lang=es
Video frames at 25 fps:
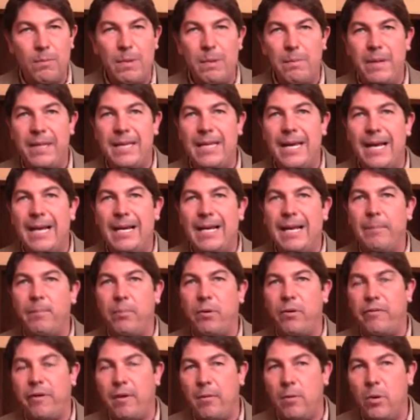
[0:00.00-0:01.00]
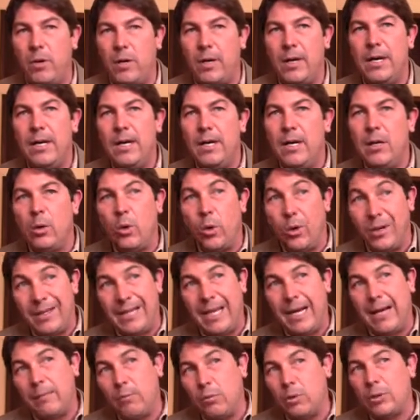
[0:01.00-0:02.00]
Me pedía el que por favor
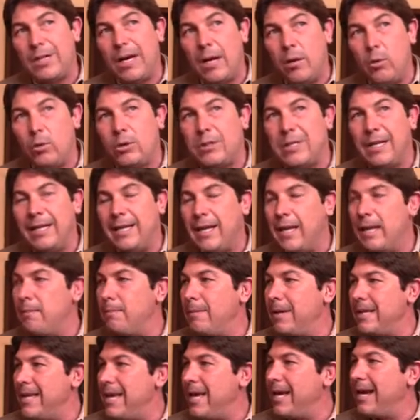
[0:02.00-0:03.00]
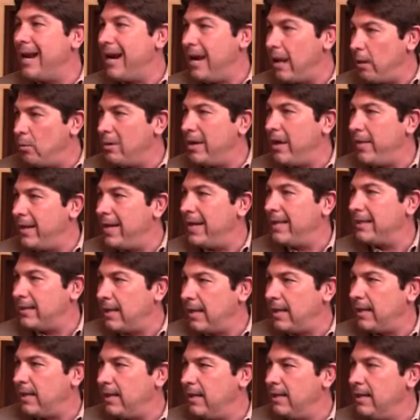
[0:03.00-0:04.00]
cortáramos la luz el día de mañana a la una de la
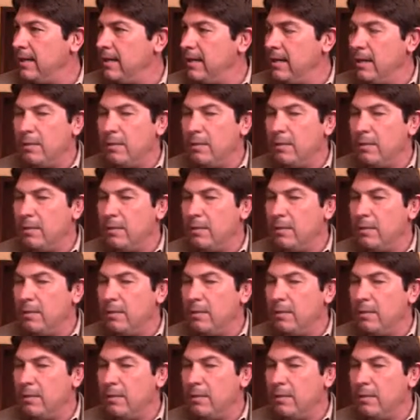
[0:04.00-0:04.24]
tarde